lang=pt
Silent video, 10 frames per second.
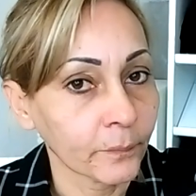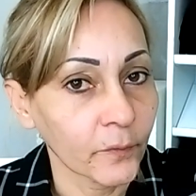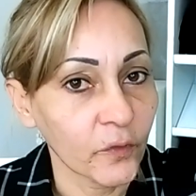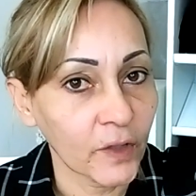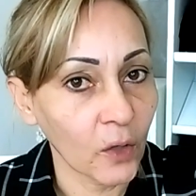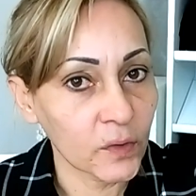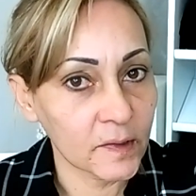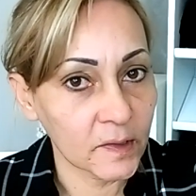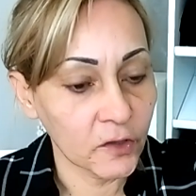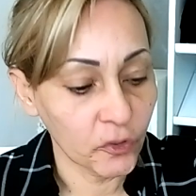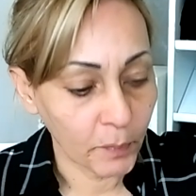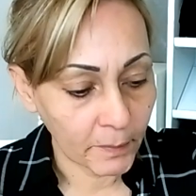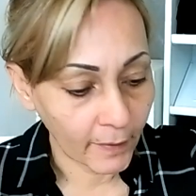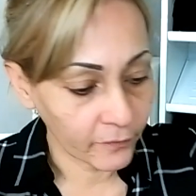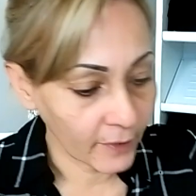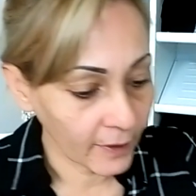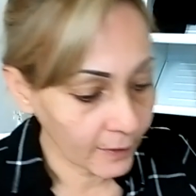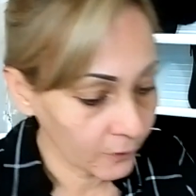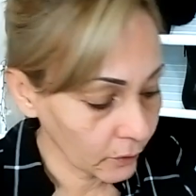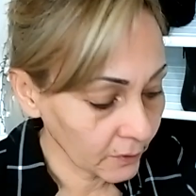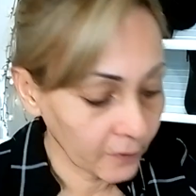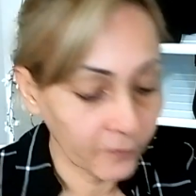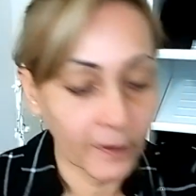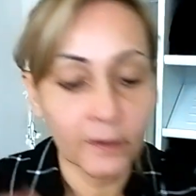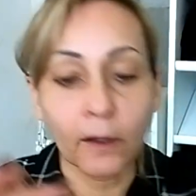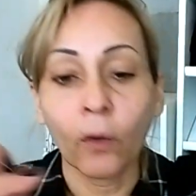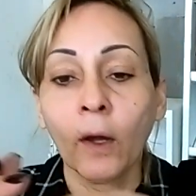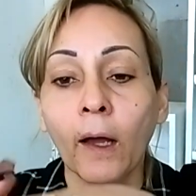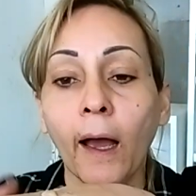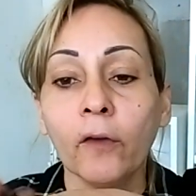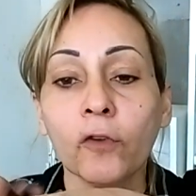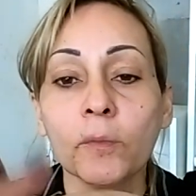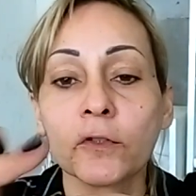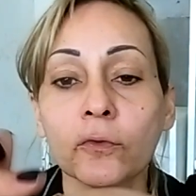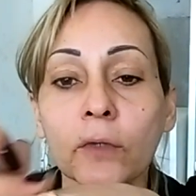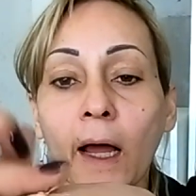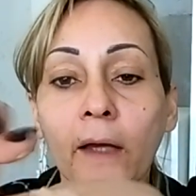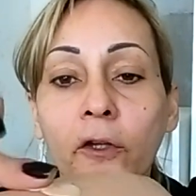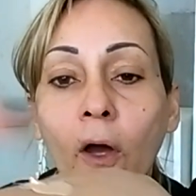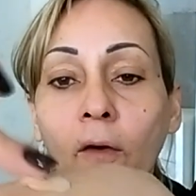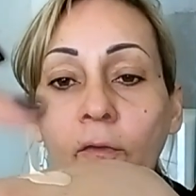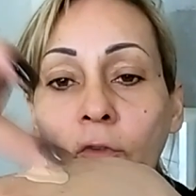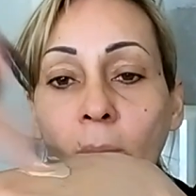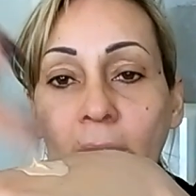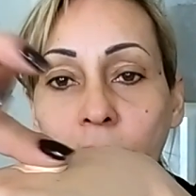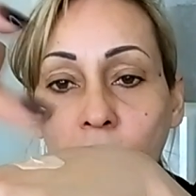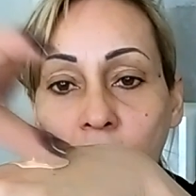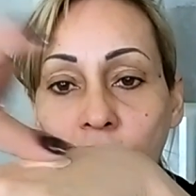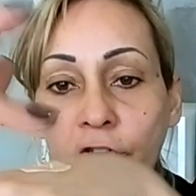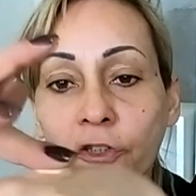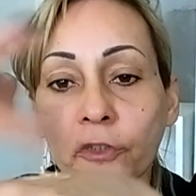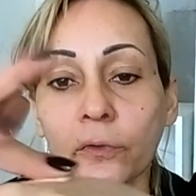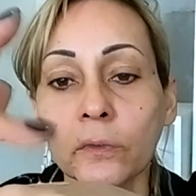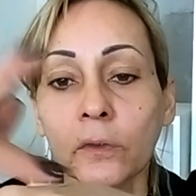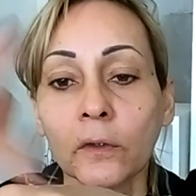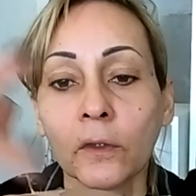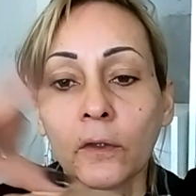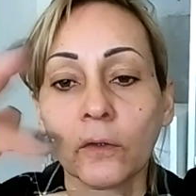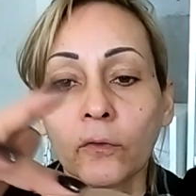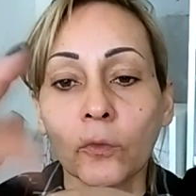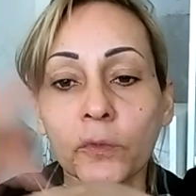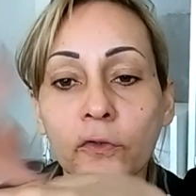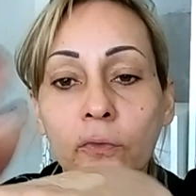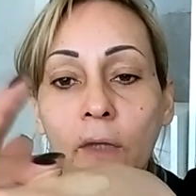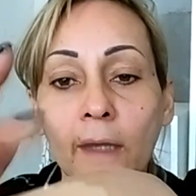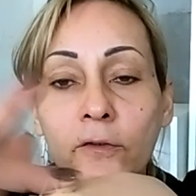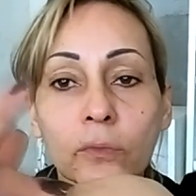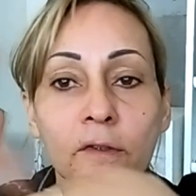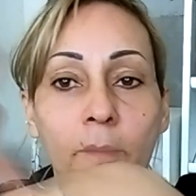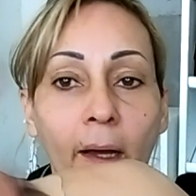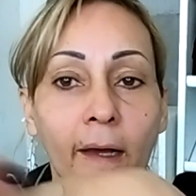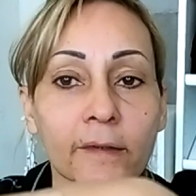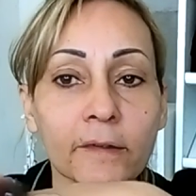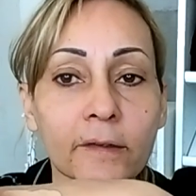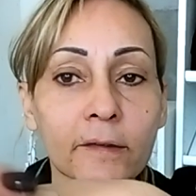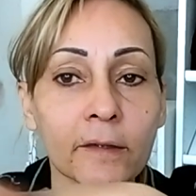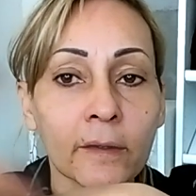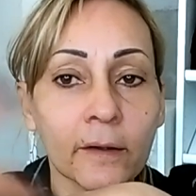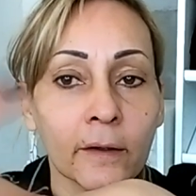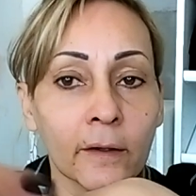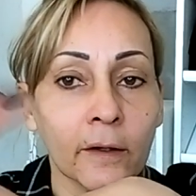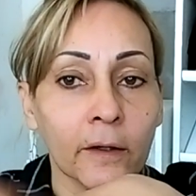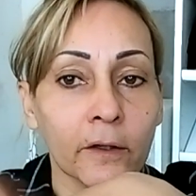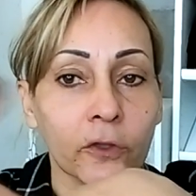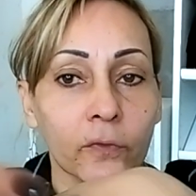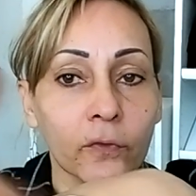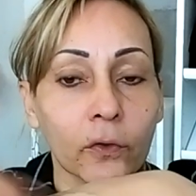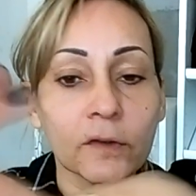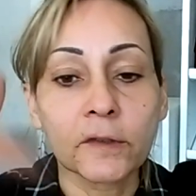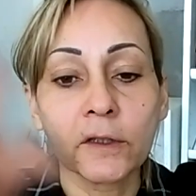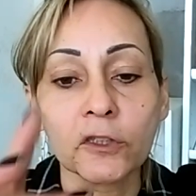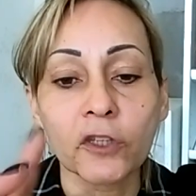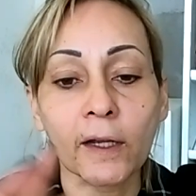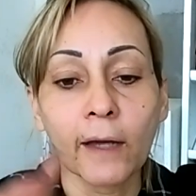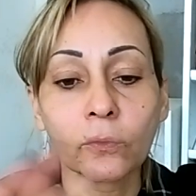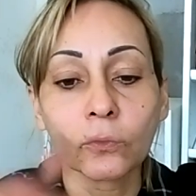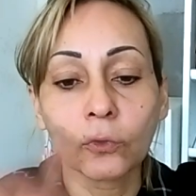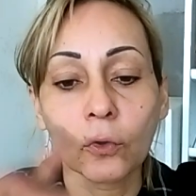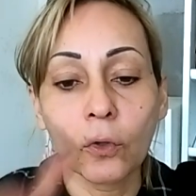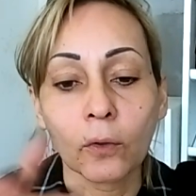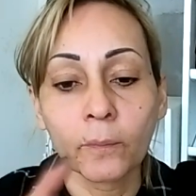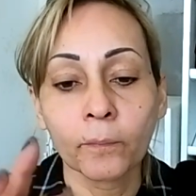finalzinho de primavera do ano que vem e tal. Aí eu vou misturar aqui, ó. Vou bater o dedinho, vou misturar as duas bases e eu vou conseguir chegar num tom